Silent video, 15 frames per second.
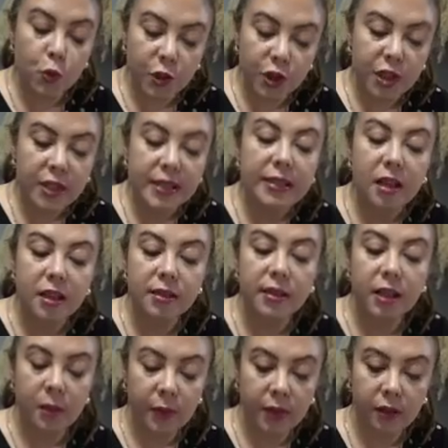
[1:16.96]
Yüzbaşı İhsan
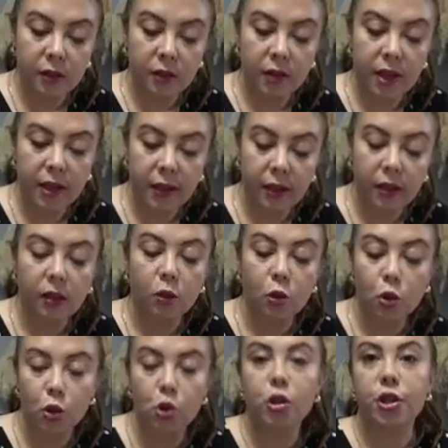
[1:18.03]
Selim'in yeni
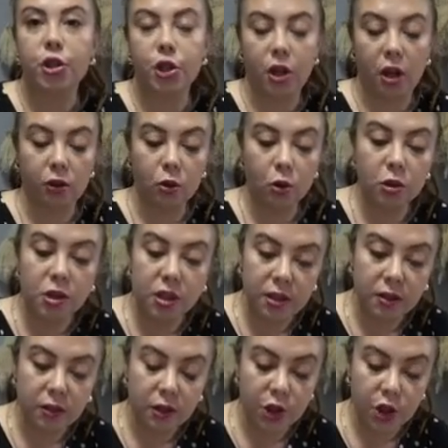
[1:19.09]
gün yüzüne çıkan
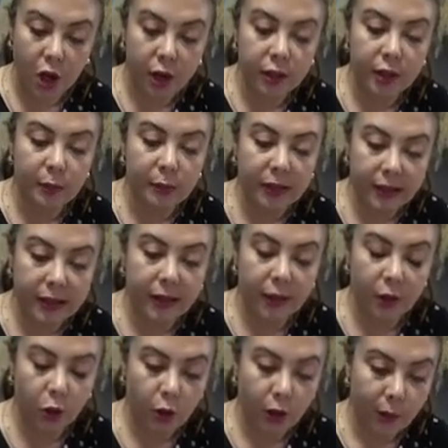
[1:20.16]
dosyasının içerdiği
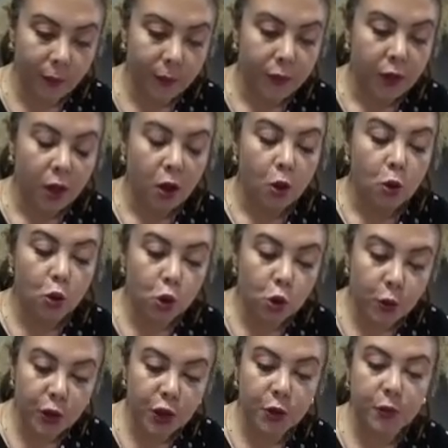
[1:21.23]
bilgilere göre
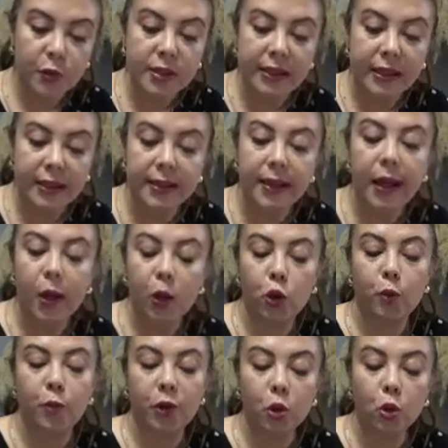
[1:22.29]
Yüzbaşımız 2
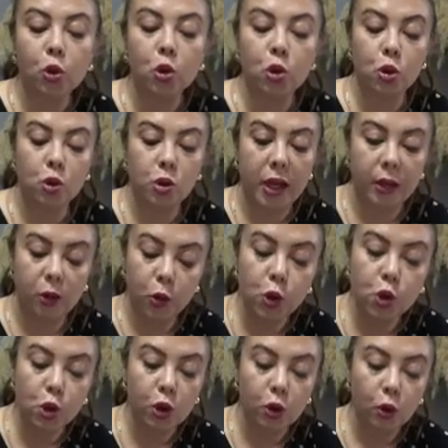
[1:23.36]
Eylül
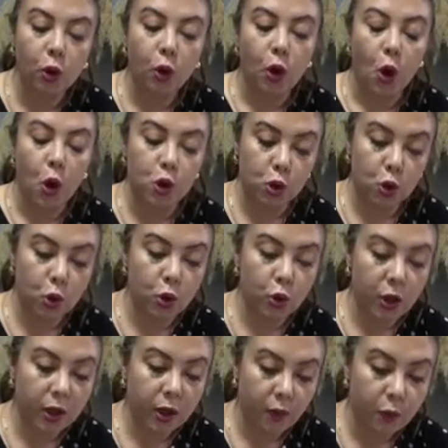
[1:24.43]
1953 günü
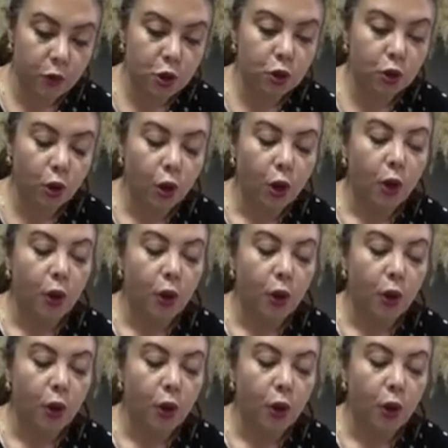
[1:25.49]
özgürlüğüne kavuştu